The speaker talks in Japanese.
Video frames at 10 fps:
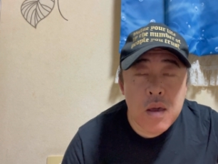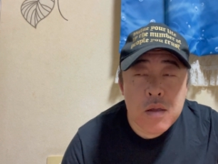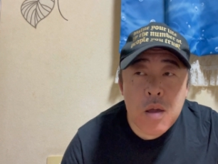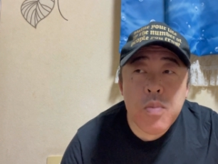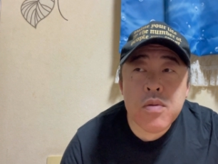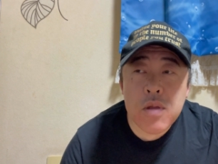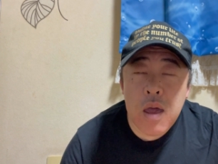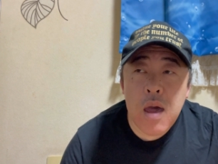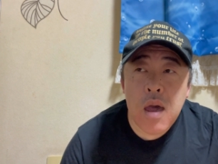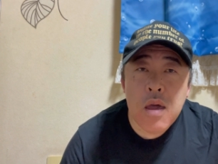多分
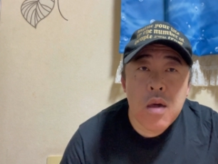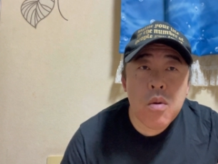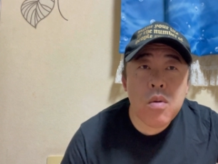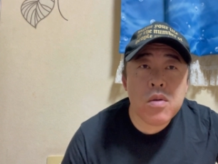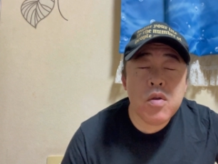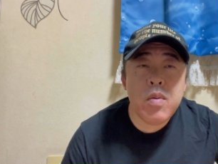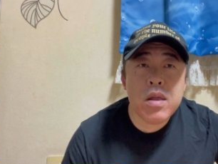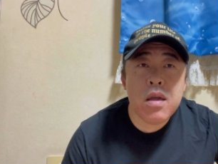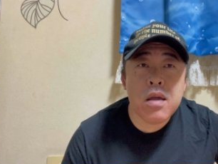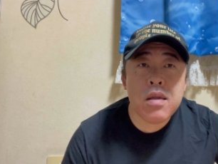ね、全
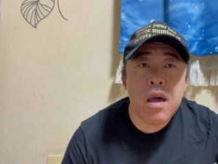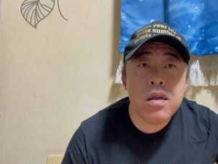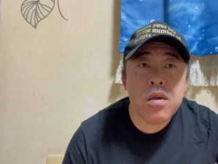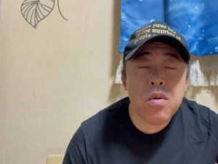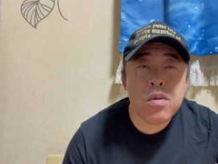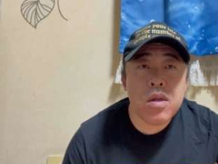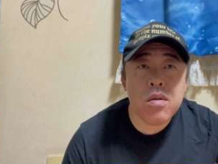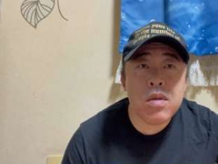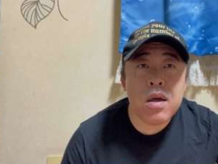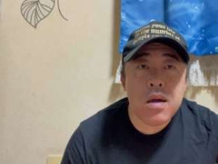てが最強って
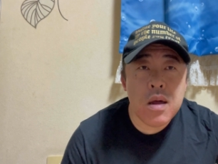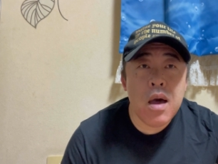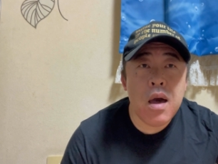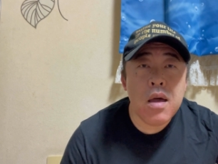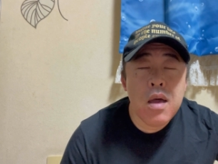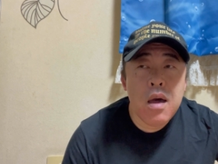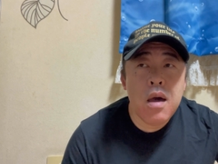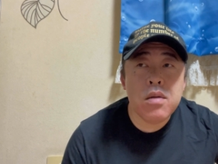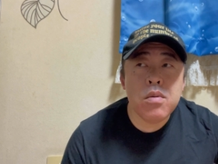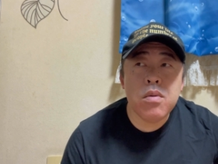いうんだから、
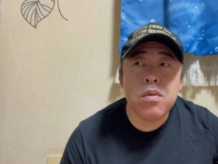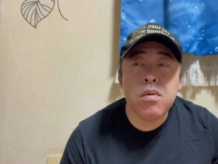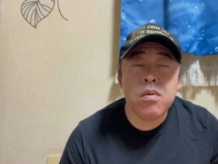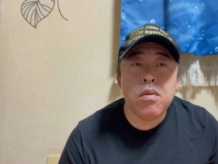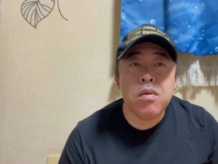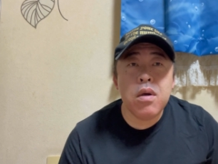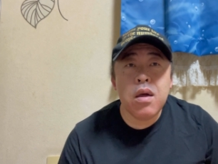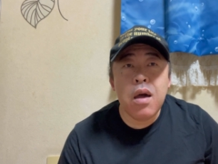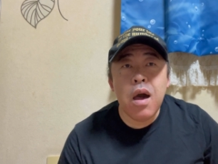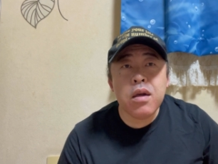あ
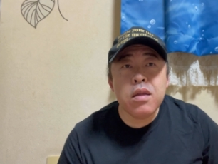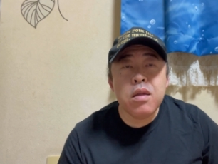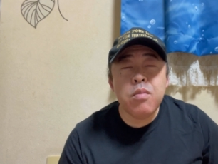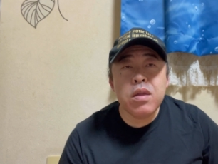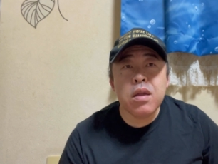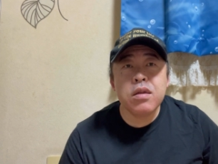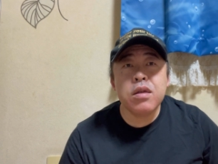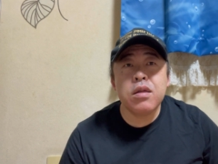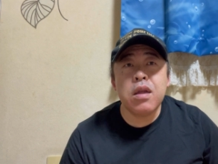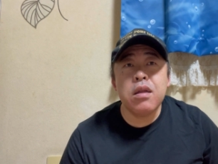のー、開けてみた
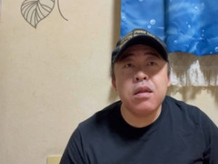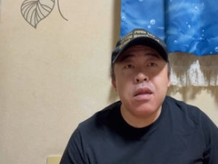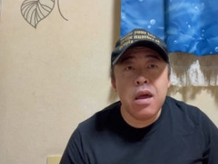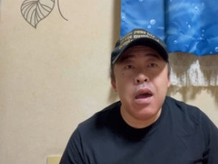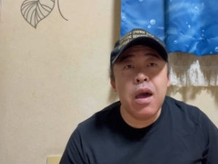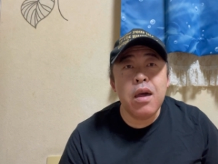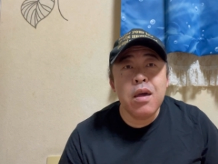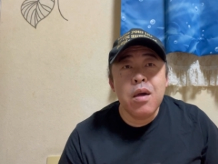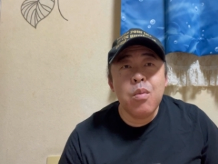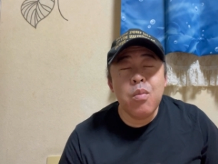時点で、
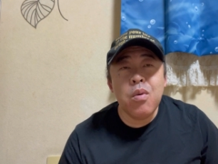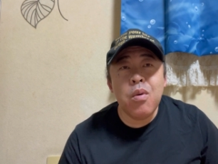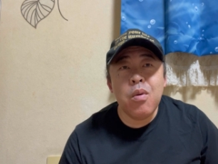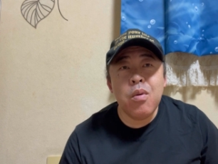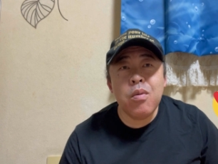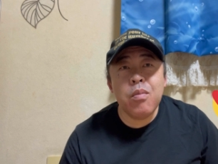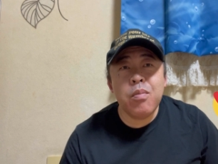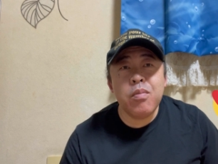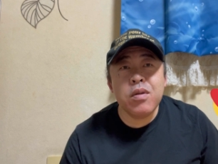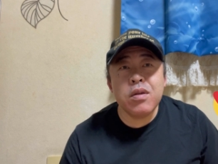もう、
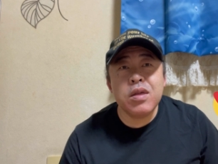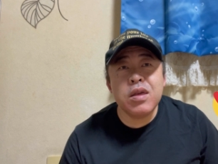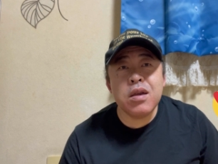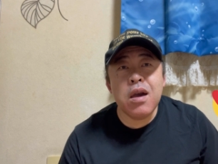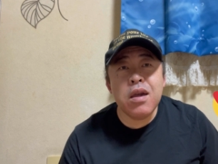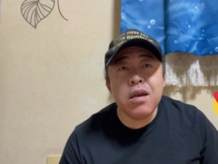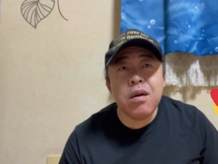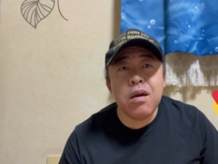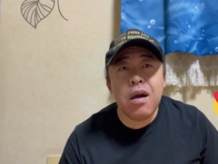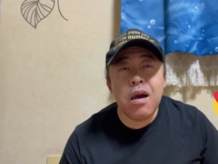違い
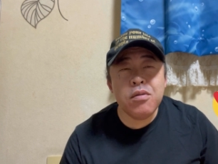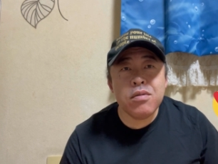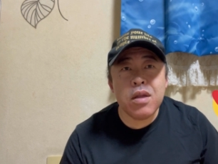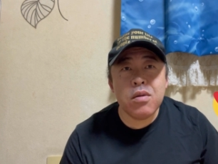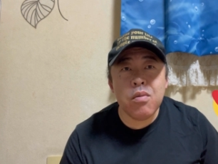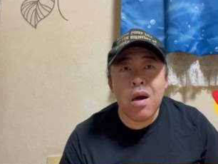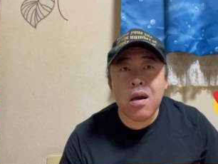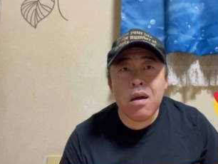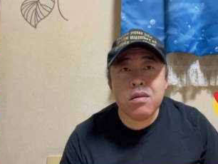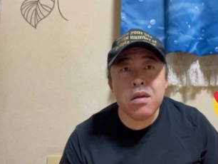がある程度わ
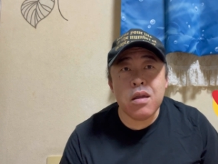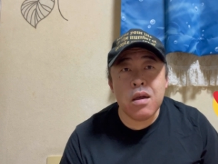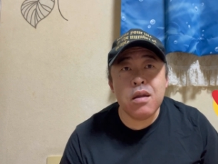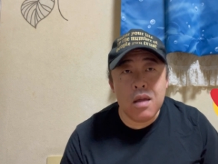かるんじゃないか